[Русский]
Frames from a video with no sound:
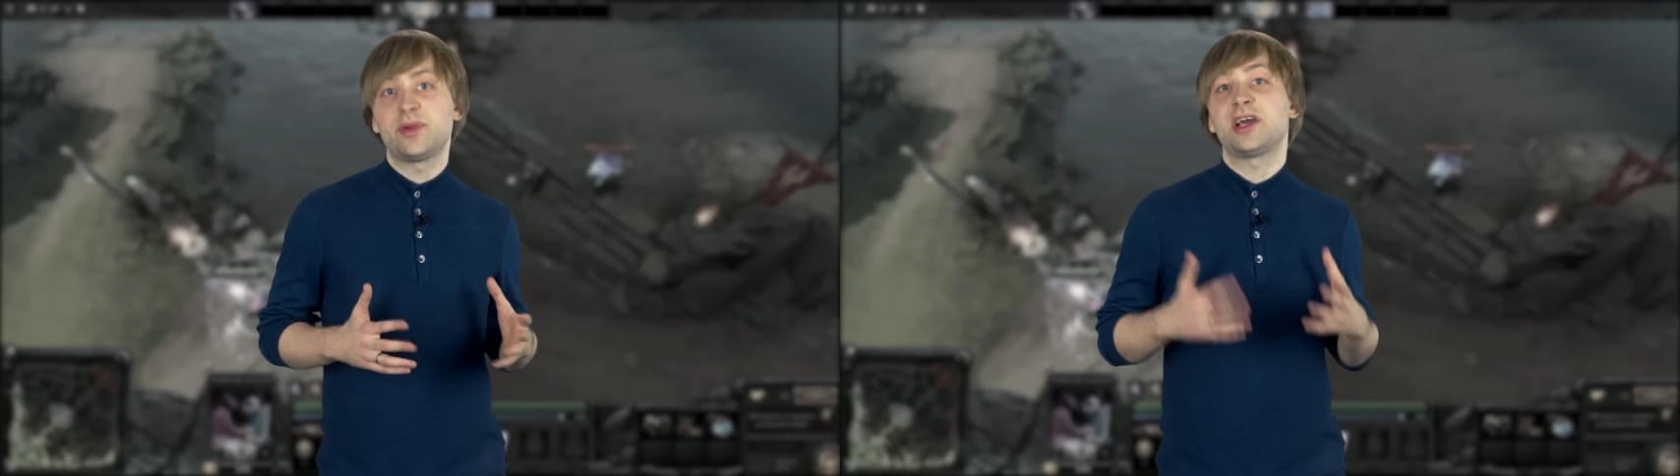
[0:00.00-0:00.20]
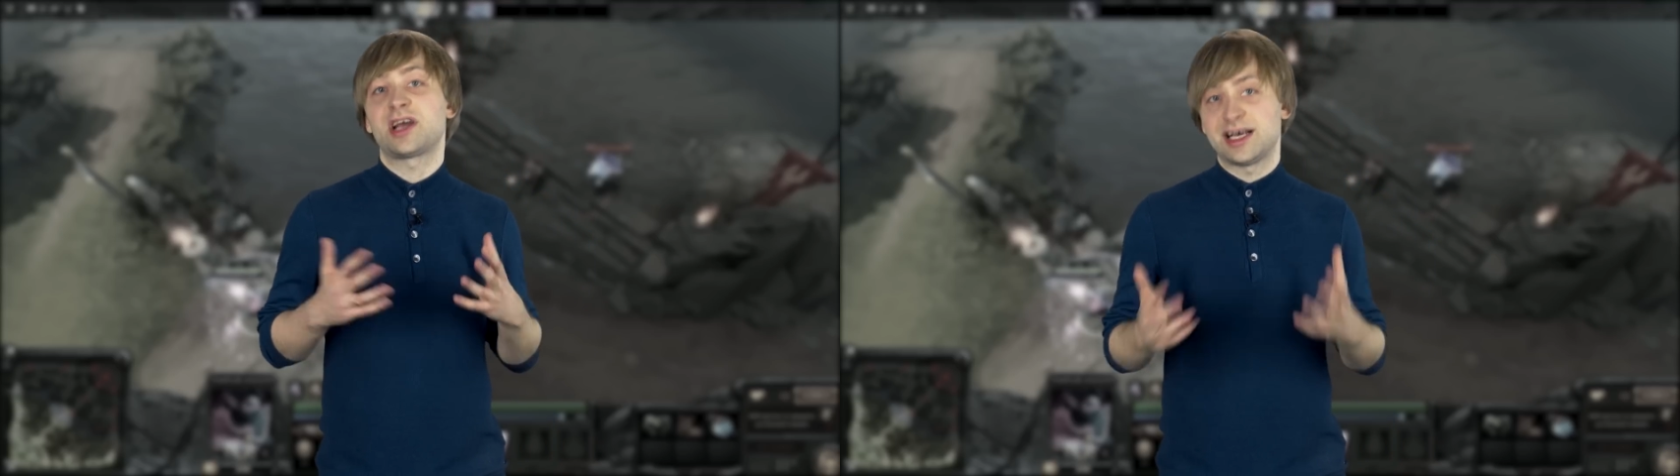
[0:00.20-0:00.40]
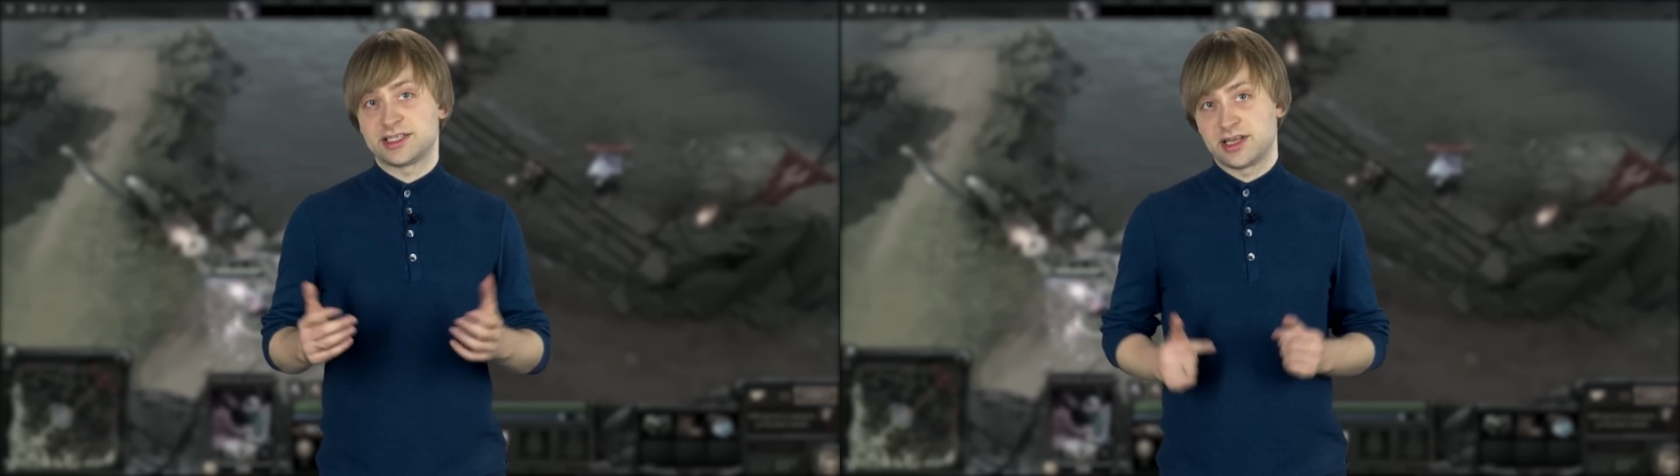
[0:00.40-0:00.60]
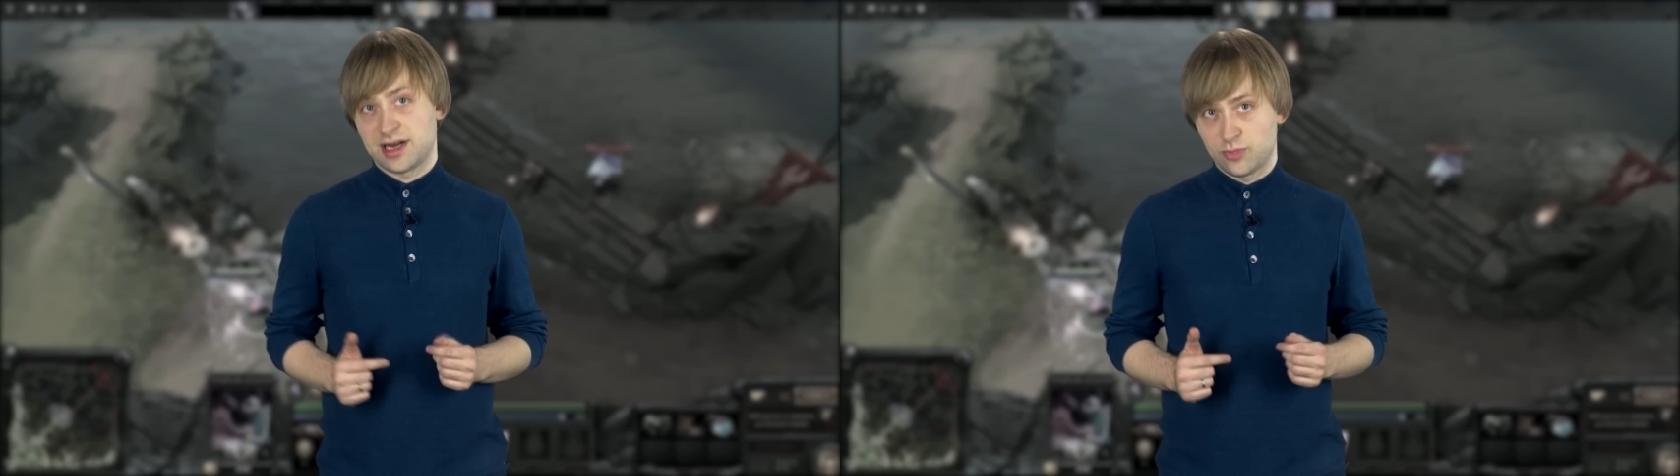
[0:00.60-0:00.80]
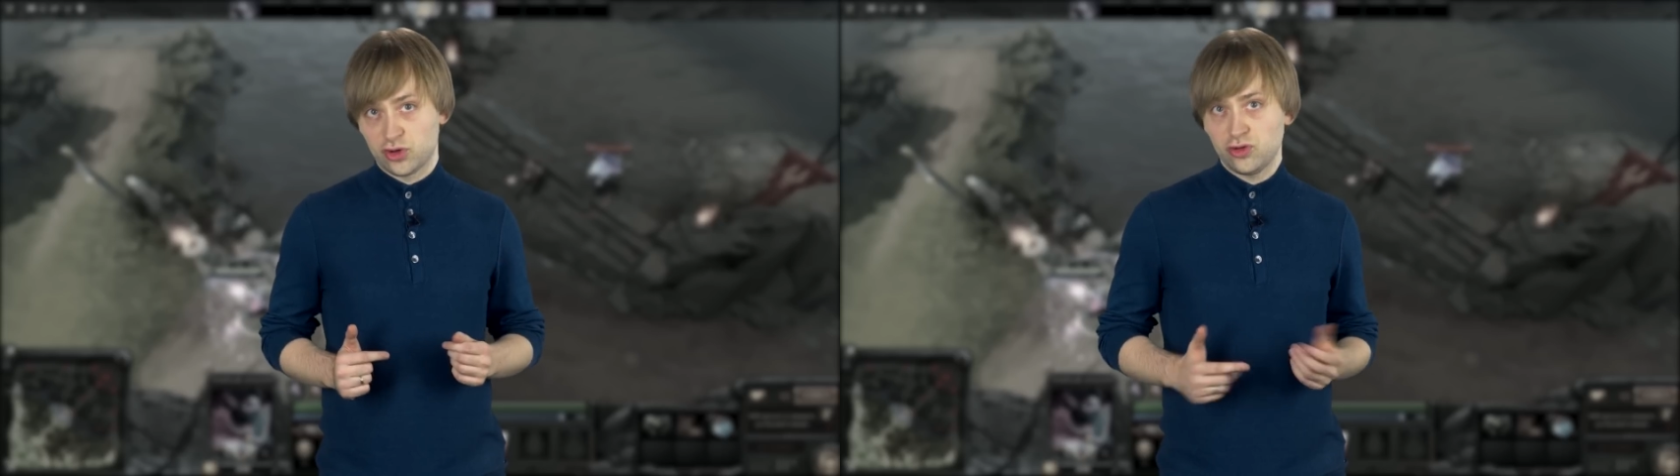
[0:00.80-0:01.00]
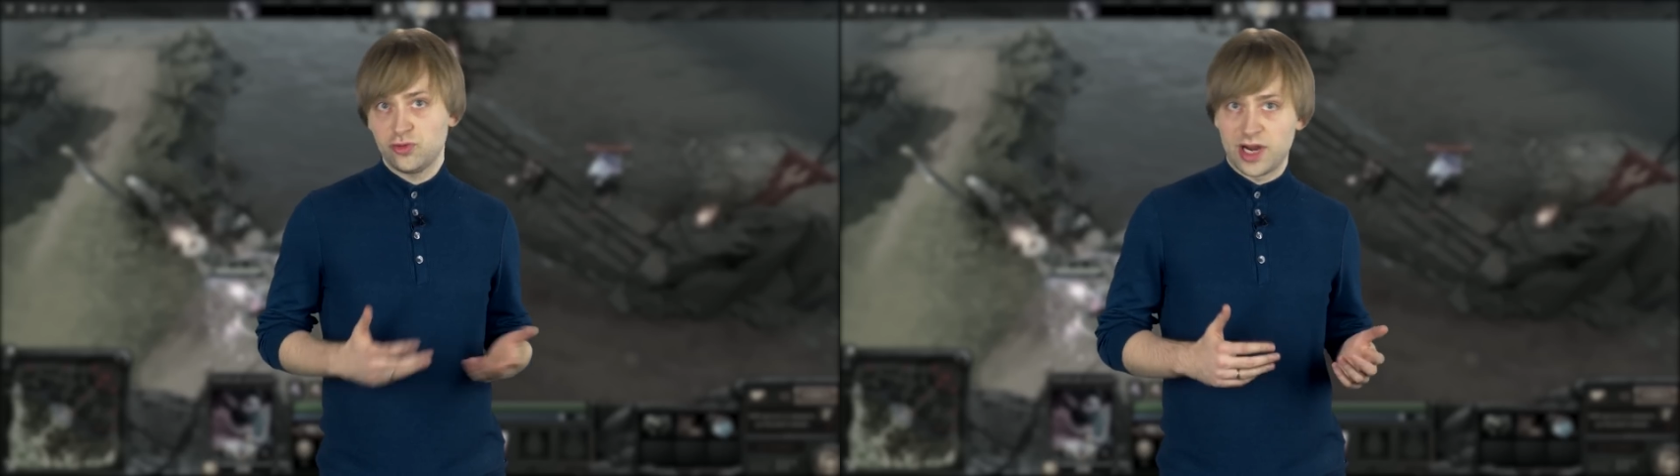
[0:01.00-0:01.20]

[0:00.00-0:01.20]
прекрасно работают